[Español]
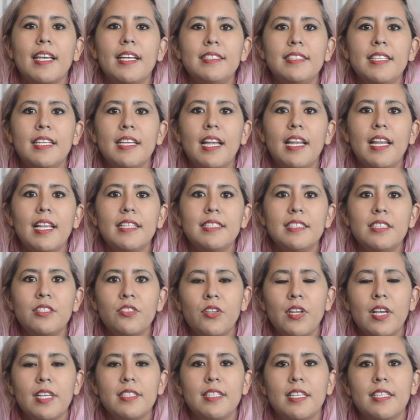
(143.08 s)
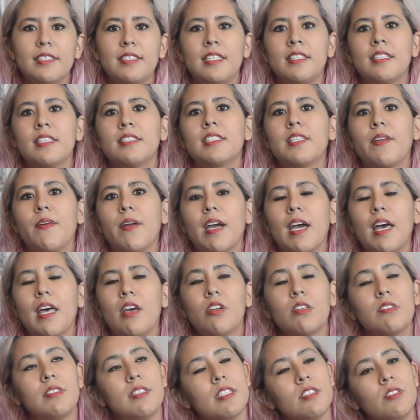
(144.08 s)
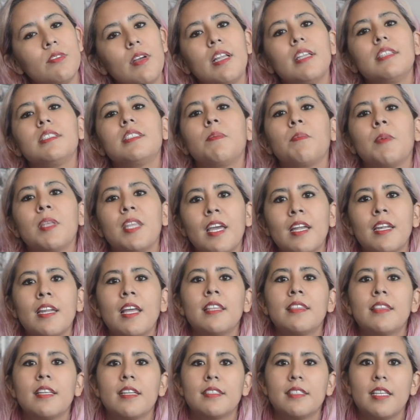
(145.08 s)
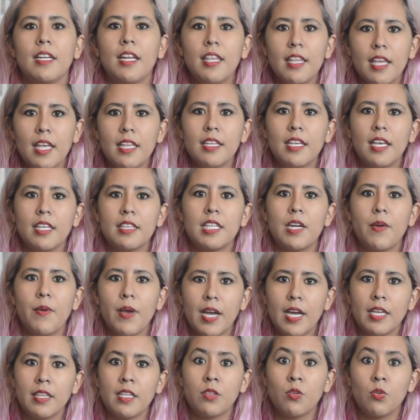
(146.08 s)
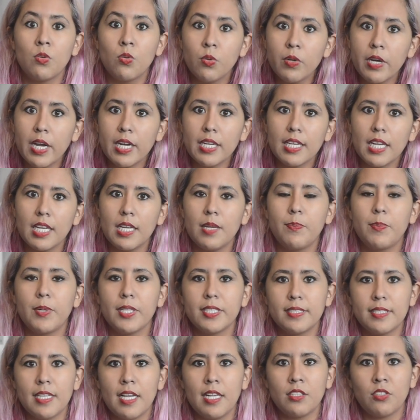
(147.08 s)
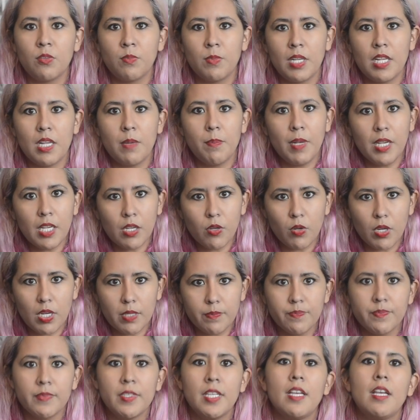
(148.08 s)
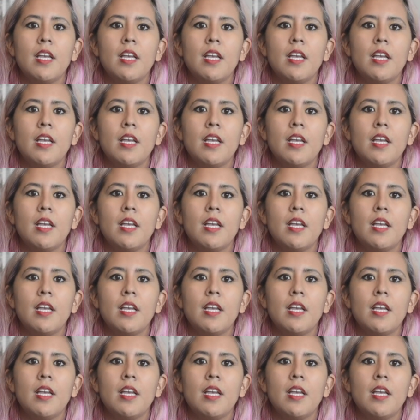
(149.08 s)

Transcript: que sigue las historias de distintas trabajadoras sexuales de mediana y tercera edad que trabajan en un lugar que le presta el nombre a la película.